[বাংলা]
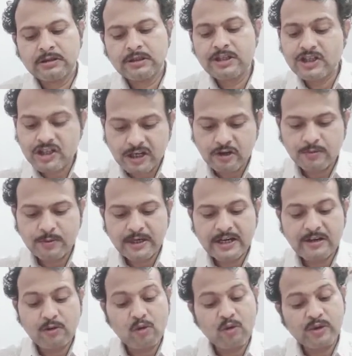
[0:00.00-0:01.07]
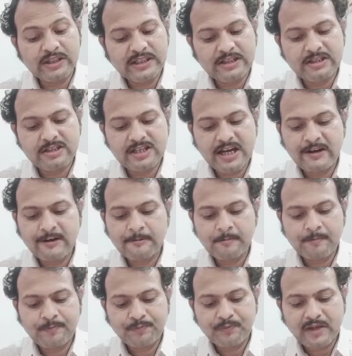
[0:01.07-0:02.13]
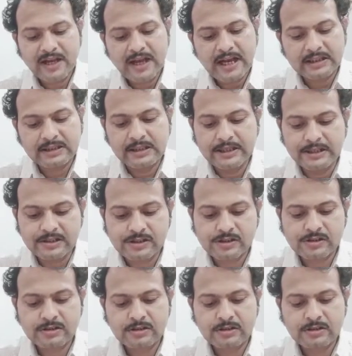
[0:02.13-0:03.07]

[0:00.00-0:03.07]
কিসের ওপরে অন ইন্ডিয়ান অ্যাথলেটস